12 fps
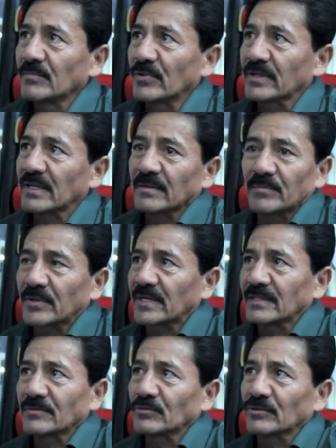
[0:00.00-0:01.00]
porque,
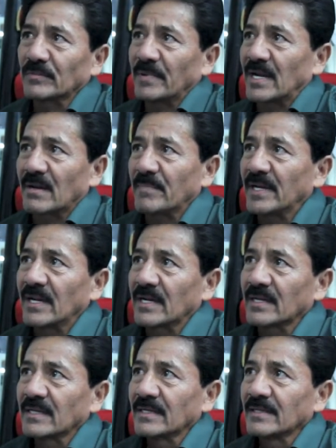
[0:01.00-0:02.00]
porque esos no se paran a
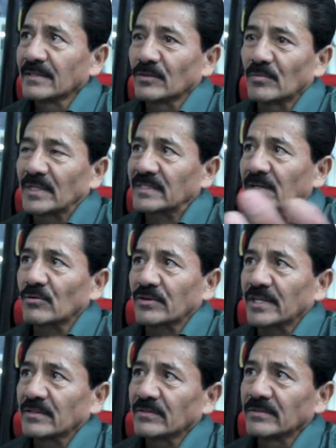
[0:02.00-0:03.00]
pelear, esos nomás están
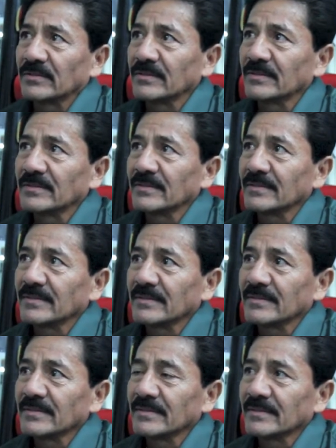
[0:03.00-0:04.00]
corriendo.
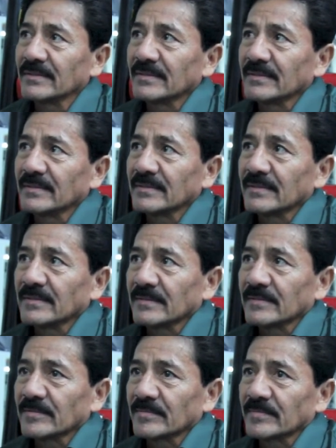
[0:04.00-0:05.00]
Cuatro días de la
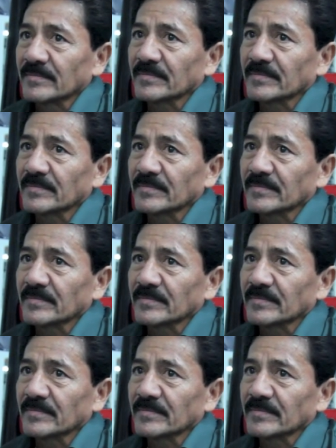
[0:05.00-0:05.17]
pelea,